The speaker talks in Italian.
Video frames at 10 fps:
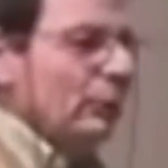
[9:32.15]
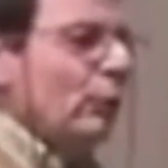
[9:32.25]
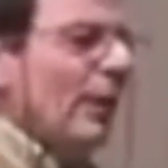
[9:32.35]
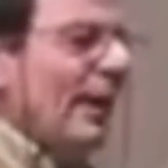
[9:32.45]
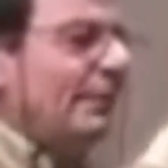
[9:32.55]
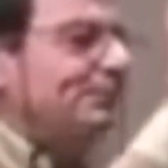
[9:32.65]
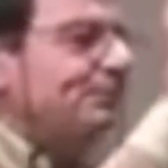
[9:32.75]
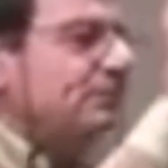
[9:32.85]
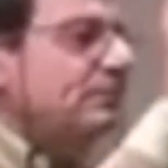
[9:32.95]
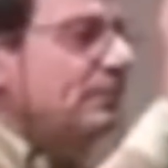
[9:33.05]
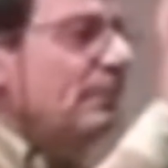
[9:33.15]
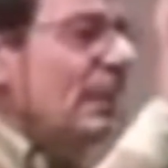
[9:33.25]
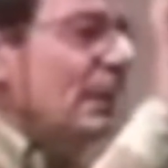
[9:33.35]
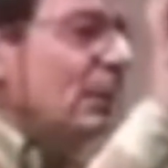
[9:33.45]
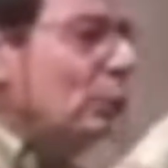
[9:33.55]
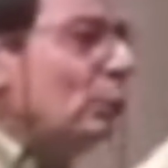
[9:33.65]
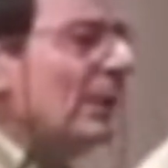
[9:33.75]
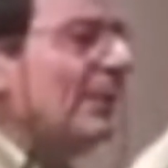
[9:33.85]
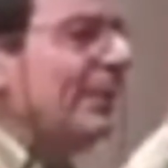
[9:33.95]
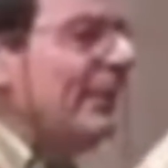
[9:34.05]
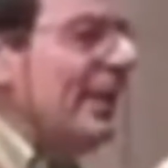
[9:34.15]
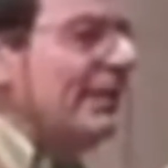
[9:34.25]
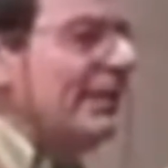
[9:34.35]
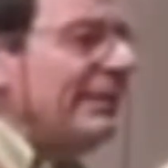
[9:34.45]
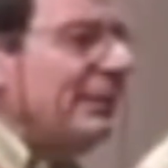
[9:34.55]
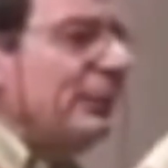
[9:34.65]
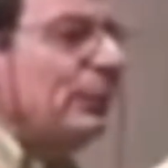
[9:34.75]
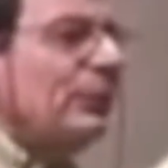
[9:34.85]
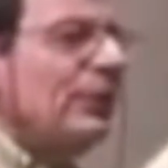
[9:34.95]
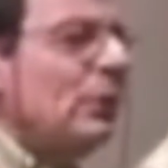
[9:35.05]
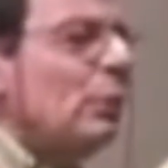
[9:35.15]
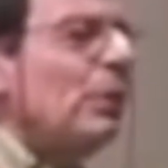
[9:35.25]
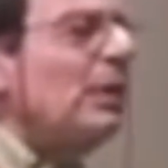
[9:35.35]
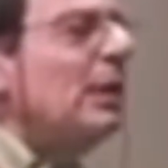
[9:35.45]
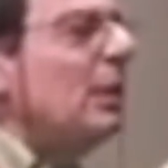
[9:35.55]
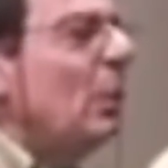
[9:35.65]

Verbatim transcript: cioè tu rappresenti di fronte a lui